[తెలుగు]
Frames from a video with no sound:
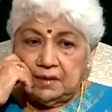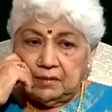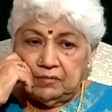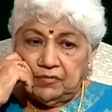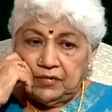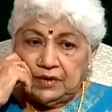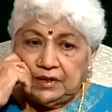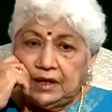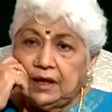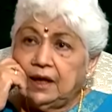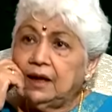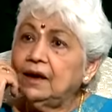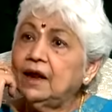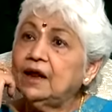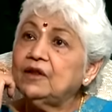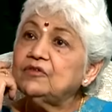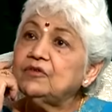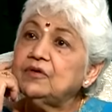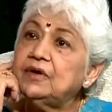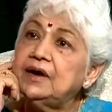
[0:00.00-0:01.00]
విధి
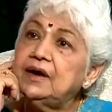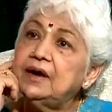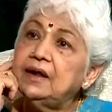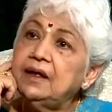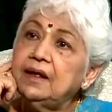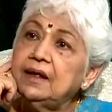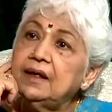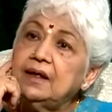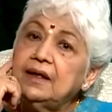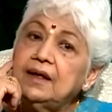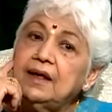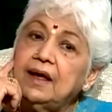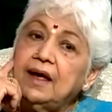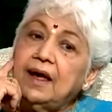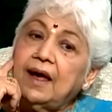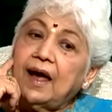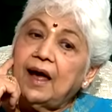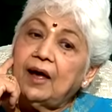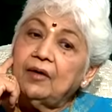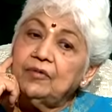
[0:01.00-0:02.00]
అన్నారు చూడండి
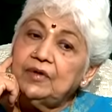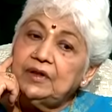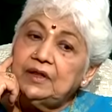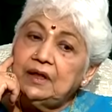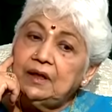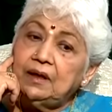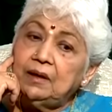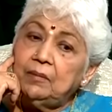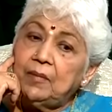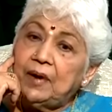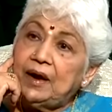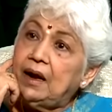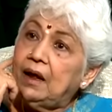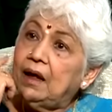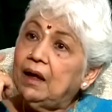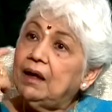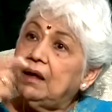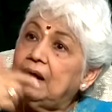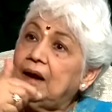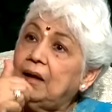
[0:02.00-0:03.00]
ఆ విధి మళ్ళీ
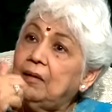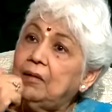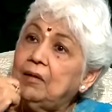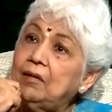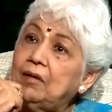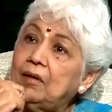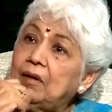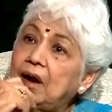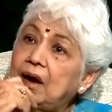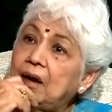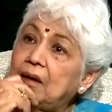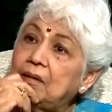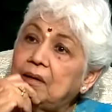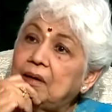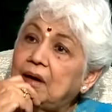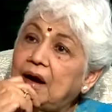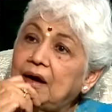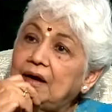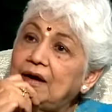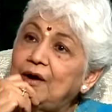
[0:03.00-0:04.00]
ఎలా
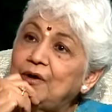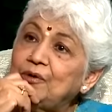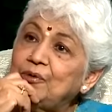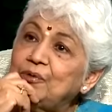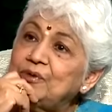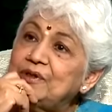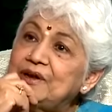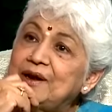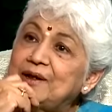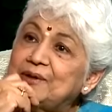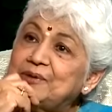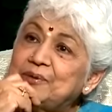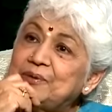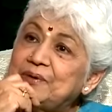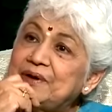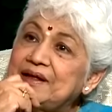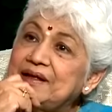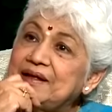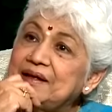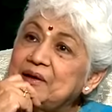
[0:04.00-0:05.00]
ఆటలాడుకుంది
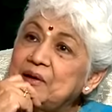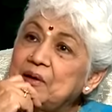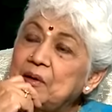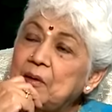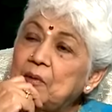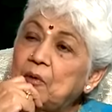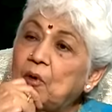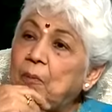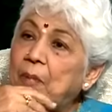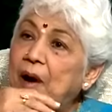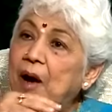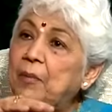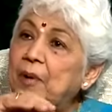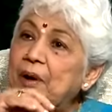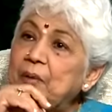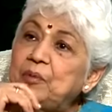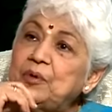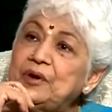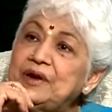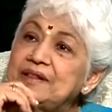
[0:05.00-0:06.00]
నాతోటి ఓ పాపాయి
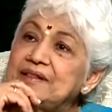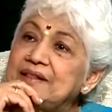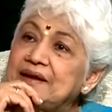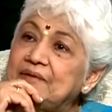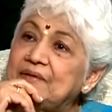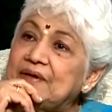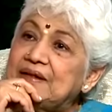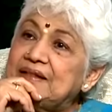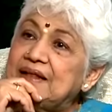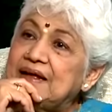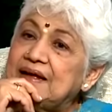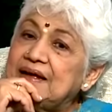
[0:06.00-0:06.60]
పుట్టిన తర్వాత